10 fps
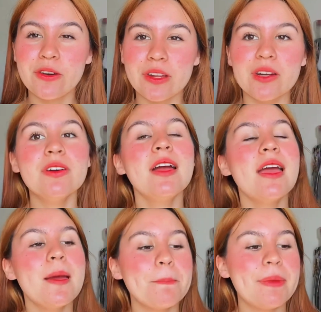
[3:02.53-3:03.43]
lo creo.
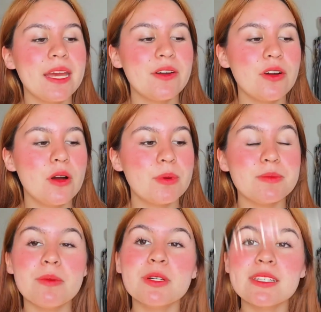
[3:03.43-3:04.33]
Pero pues
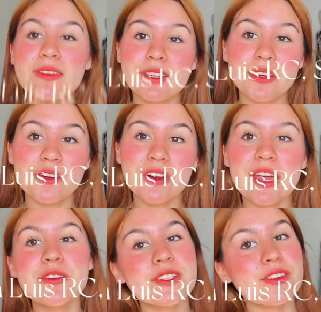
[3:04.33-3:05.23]
vivo en San Luis Río,
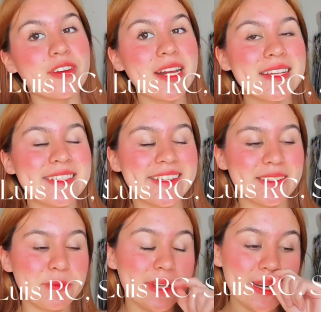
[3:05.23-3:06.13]
Colorado, Sonora, así que
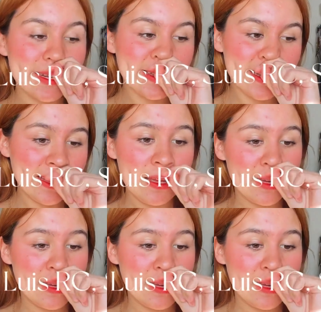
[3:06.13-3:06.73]
es muy caliente.